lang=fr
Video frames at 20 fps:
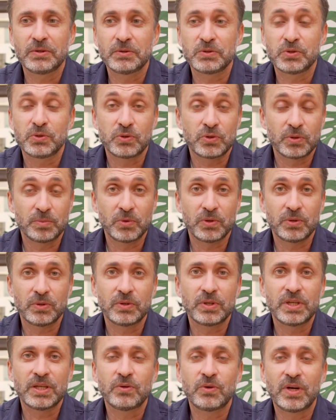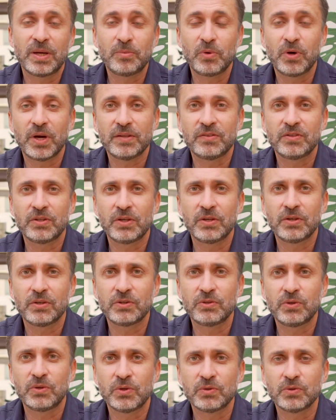justement les
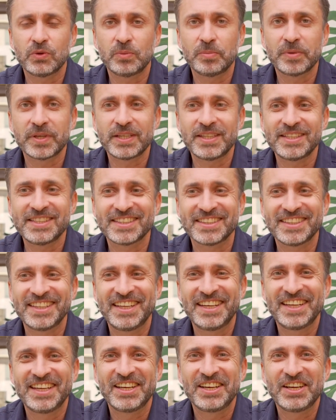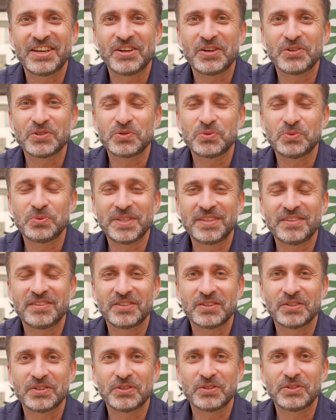collaborateurs dans l'entreprise,
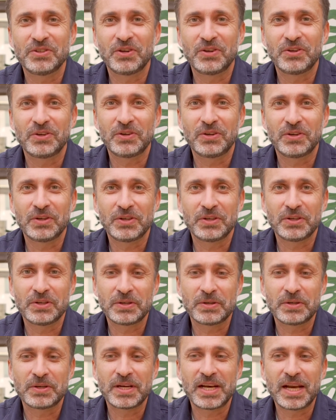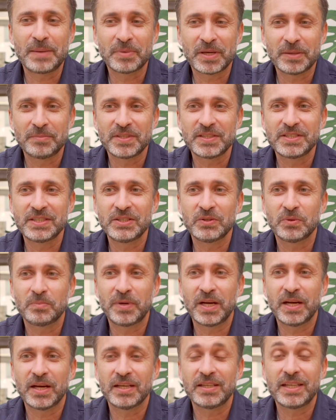Ensuite, euh, dans euh, l'après-midi, on
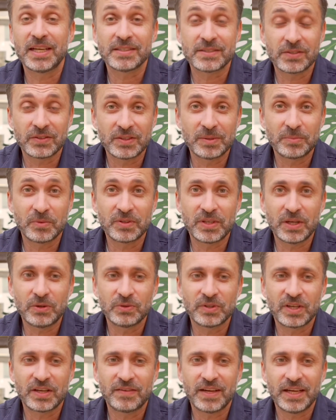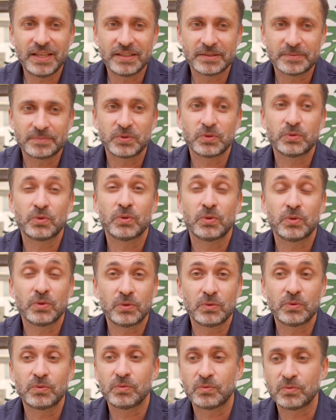parlera de la santé mentale au travail. Donc
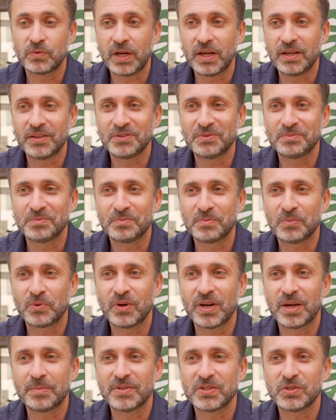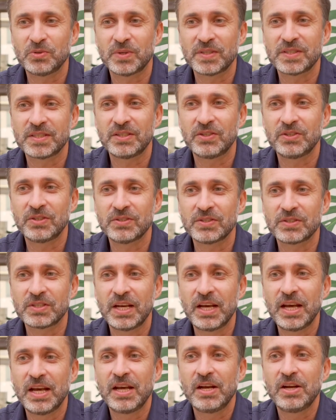euh, voilà, une programmation assez dense.
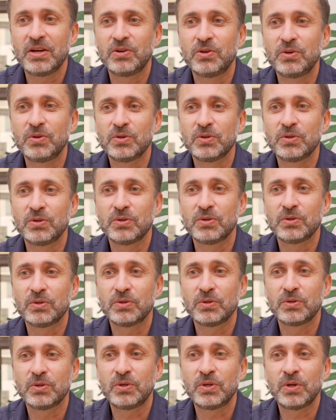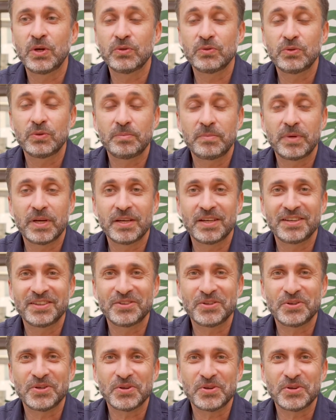Le lendemain,